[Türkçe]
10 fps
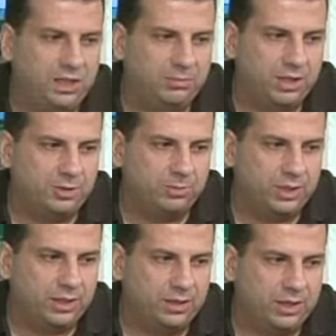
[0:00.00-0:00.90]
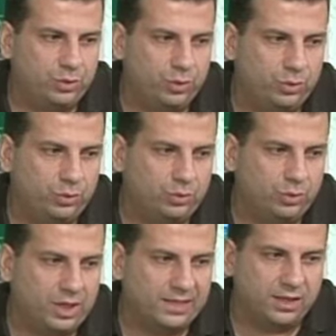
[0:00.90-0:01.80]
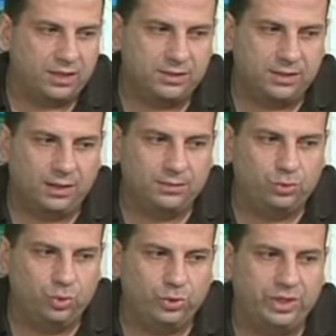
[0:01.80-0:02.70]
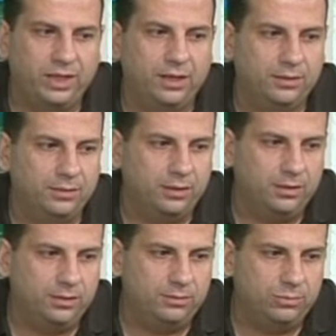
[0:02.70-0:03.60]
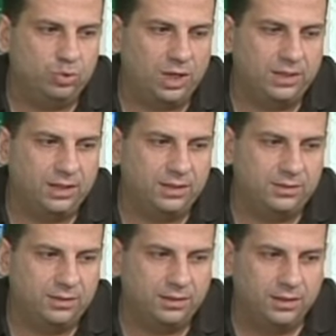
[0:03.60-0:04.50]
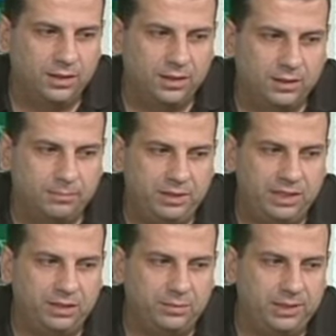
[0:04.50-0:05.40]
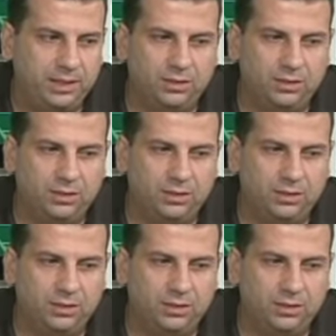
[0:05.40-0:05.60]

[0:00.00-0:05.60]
maçımıza geçiyoruz. Kazakistan-Türkiye e, mücadelesi. 1.20 ile